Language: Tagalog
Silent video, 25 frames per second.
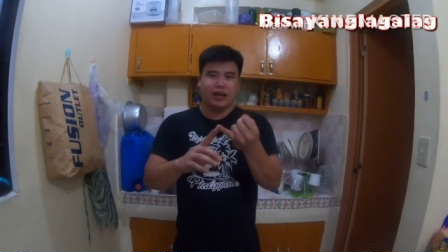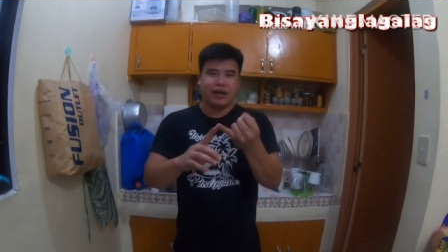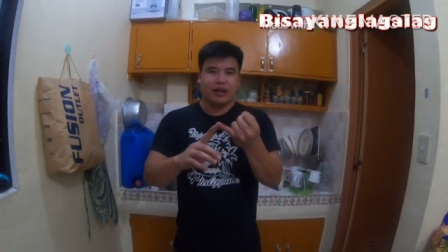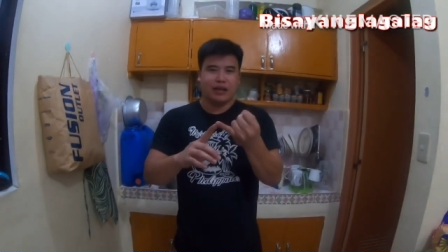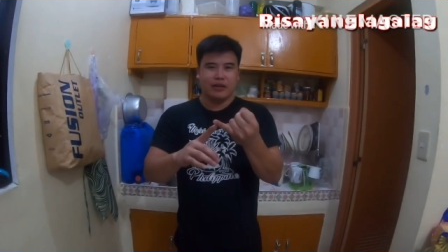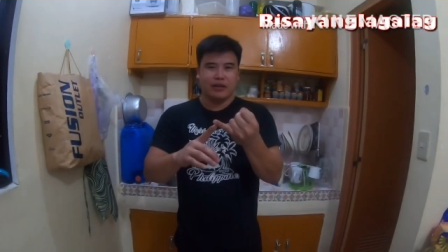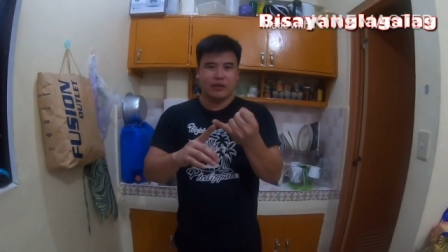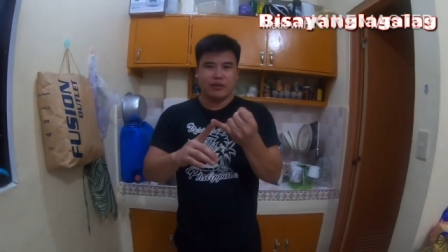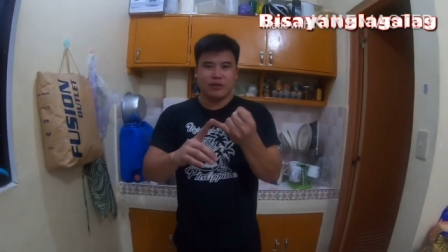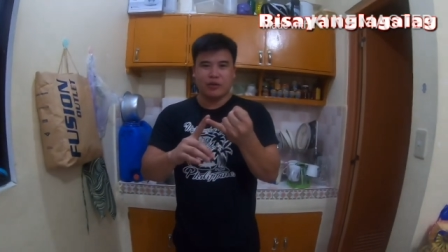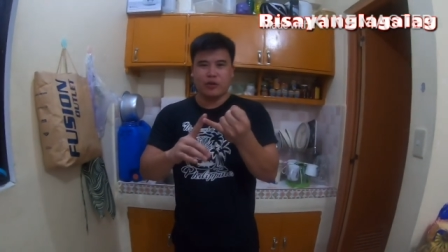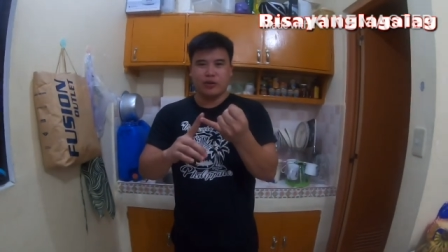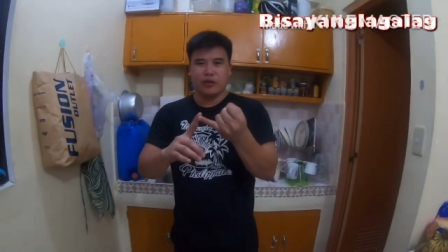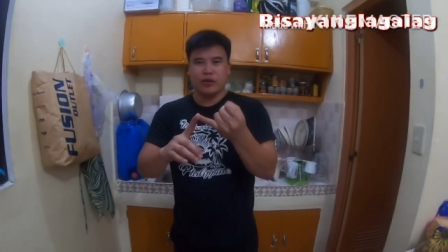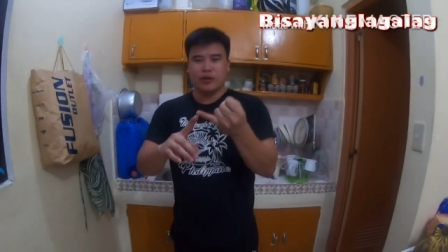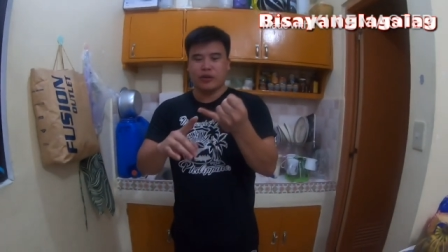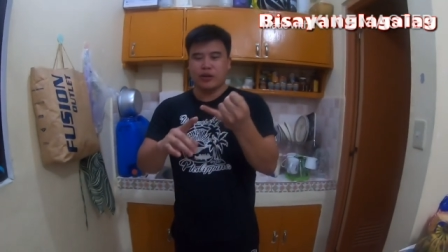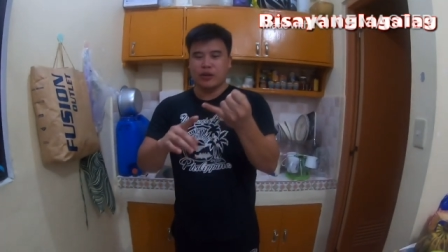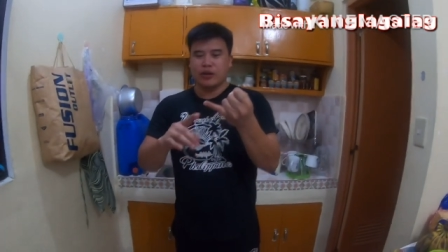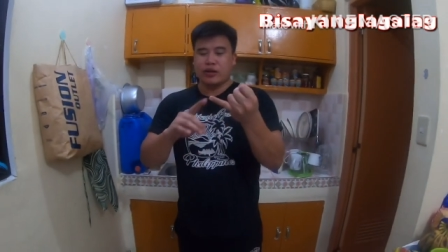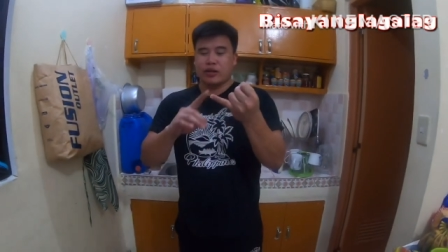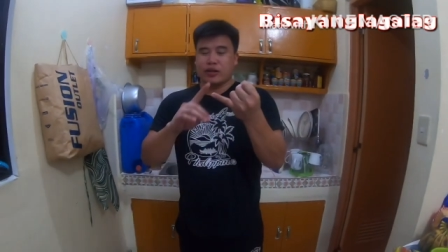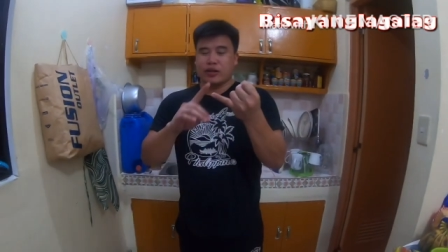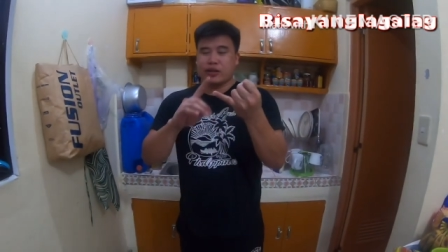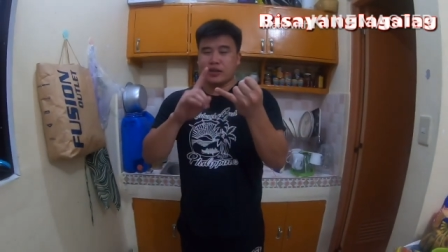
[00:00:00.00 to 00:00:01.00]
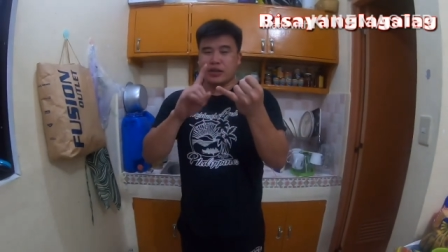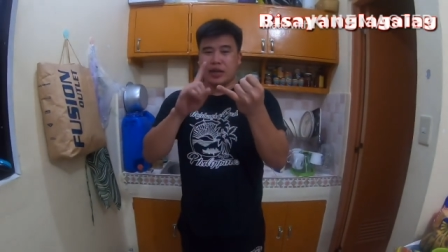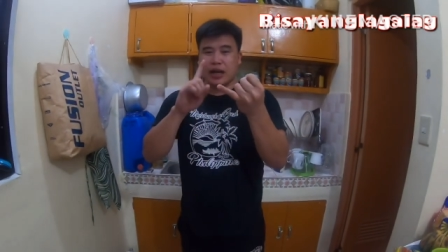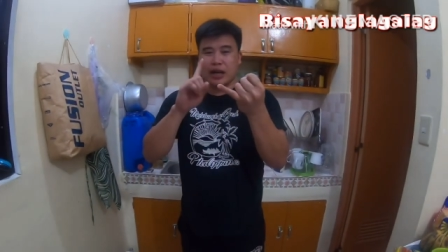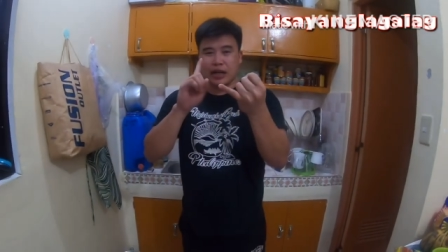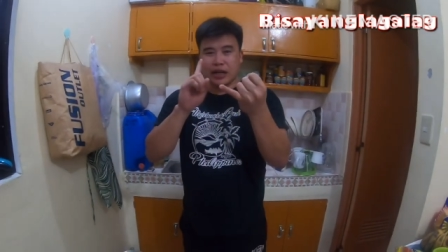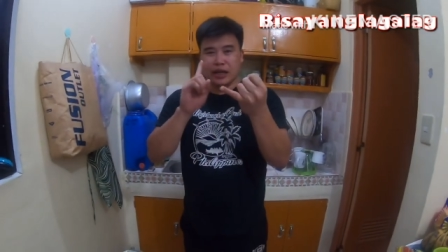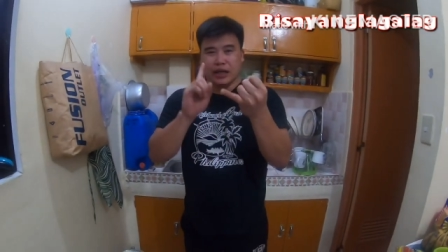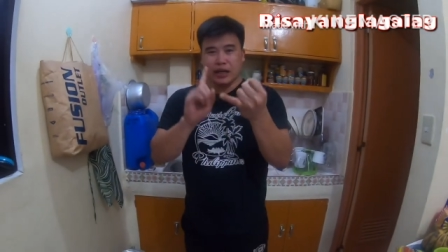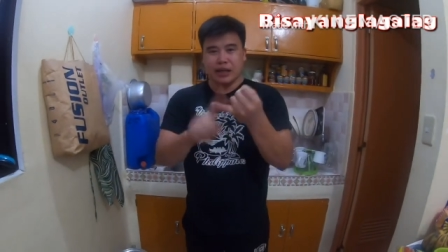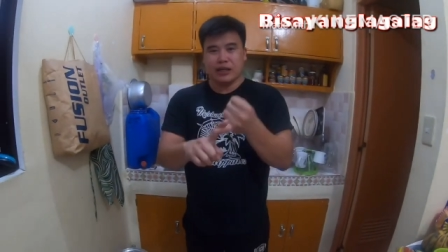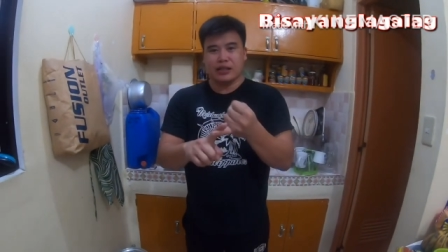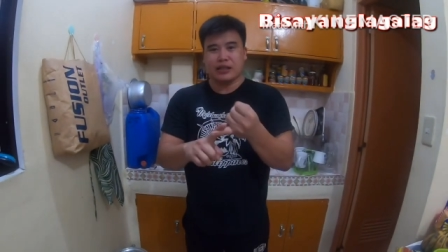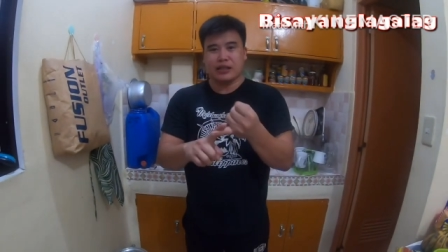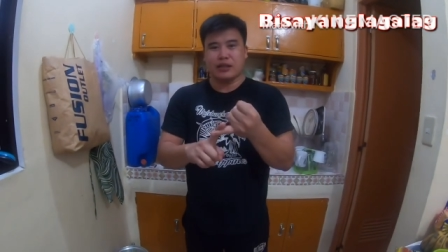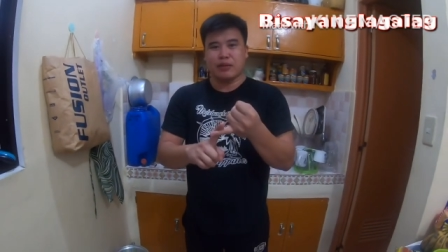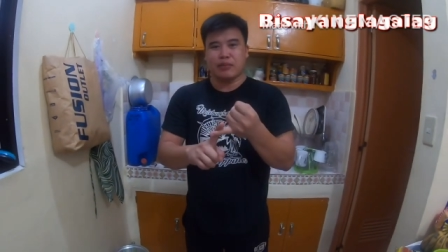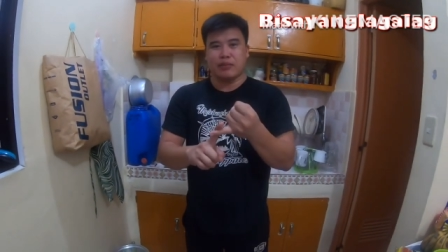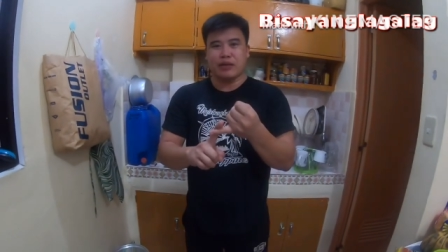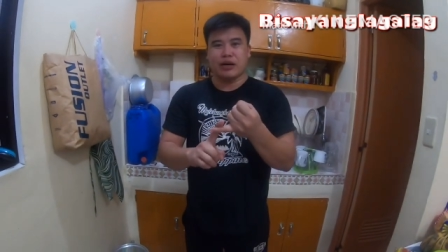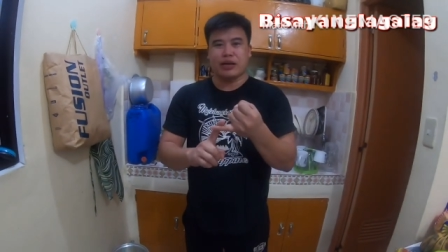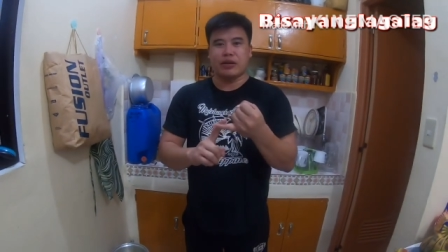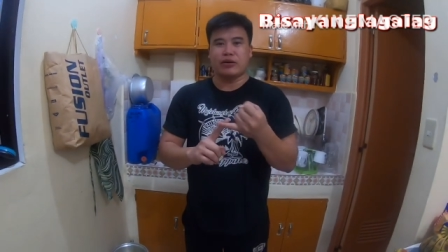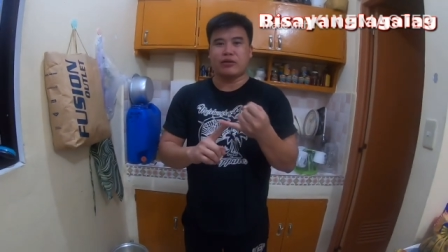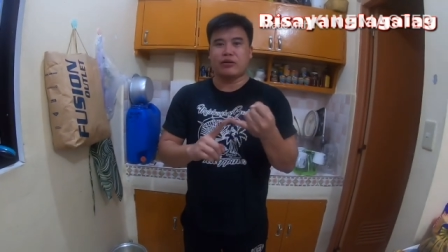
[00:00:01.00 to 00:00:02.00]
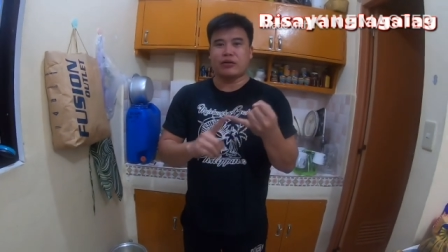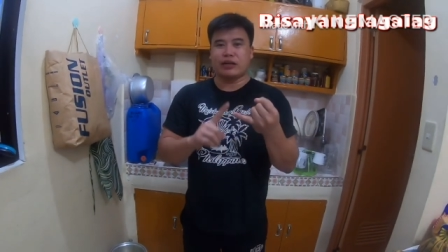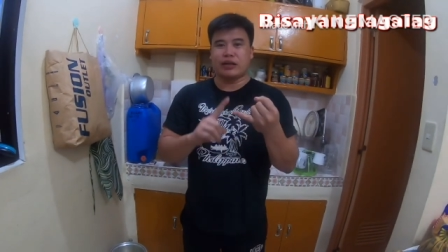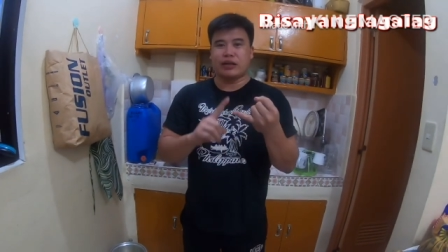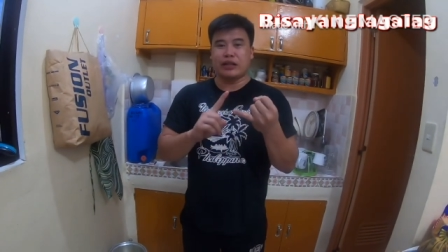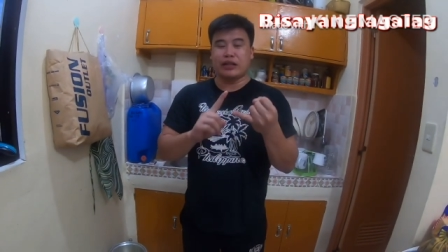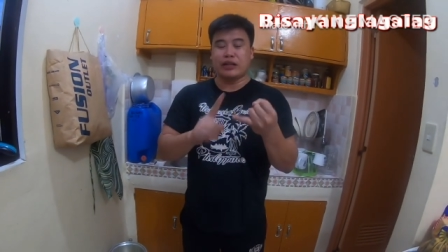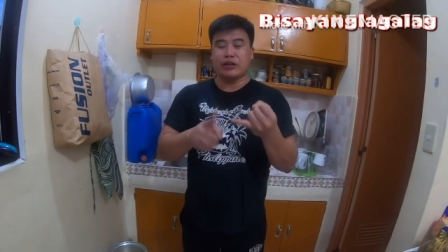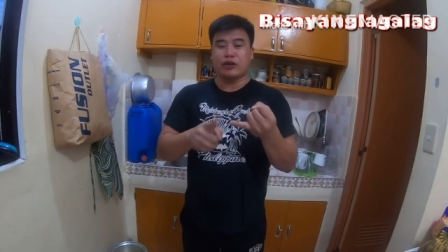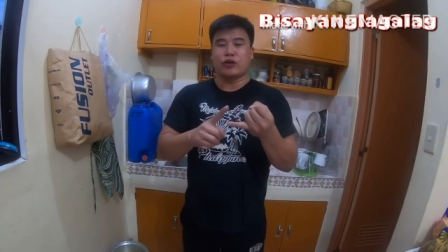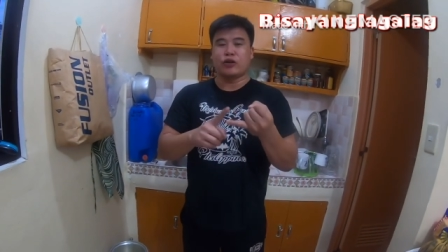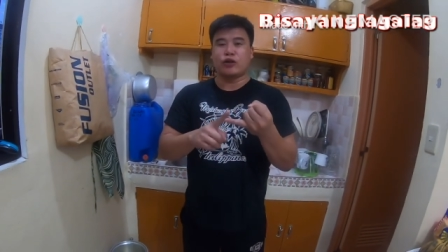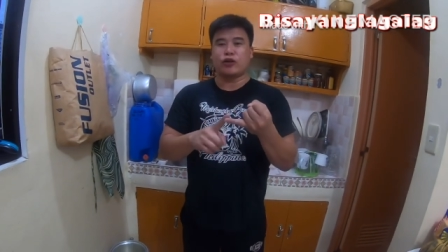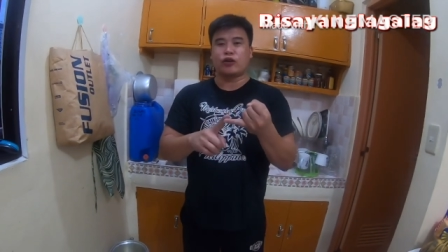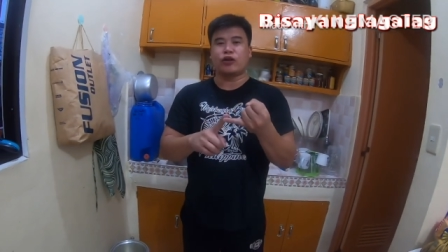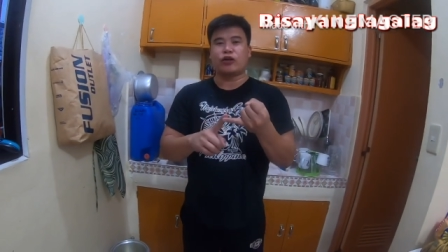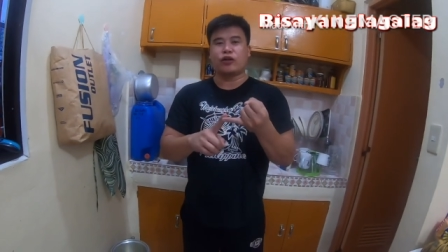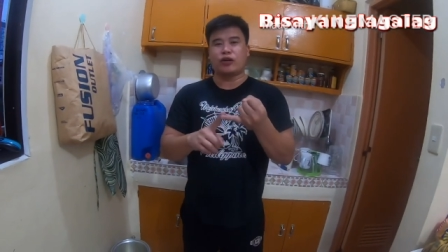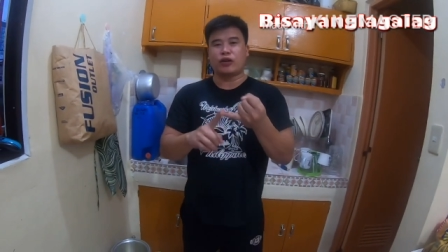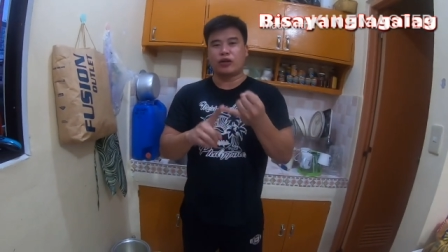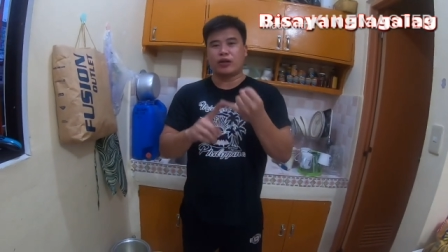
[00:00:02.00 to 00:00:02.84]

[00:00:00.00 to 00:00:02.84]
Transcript: nito saging na nasaba yung hinog,